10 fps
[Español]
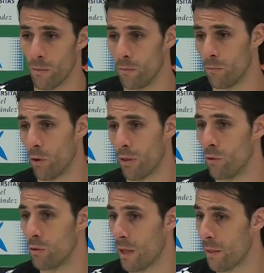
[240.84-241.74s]
por
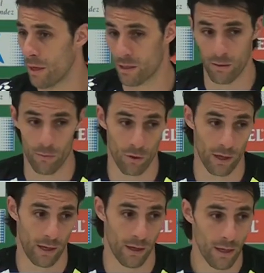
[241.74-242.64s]
circunstancias y
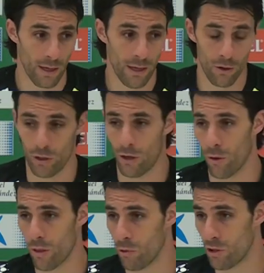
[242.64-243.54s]
porque los que
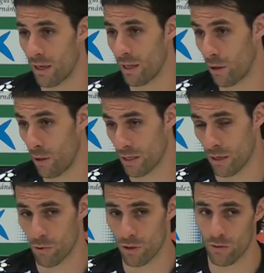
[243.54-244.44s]
conocemos esta categoría
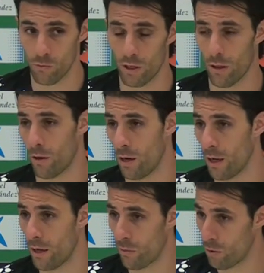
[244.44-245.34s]
sabemos que es muy
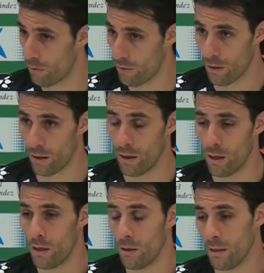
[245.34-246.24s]
traicionera y muy difícil.
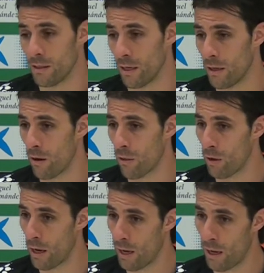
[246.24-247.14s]
Está en una
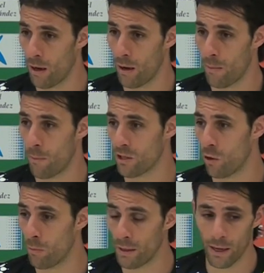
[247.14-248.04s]
zona más
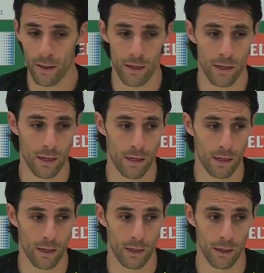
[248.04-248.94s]
complicada
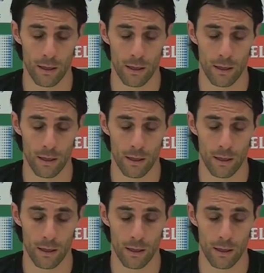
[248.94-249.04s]
y,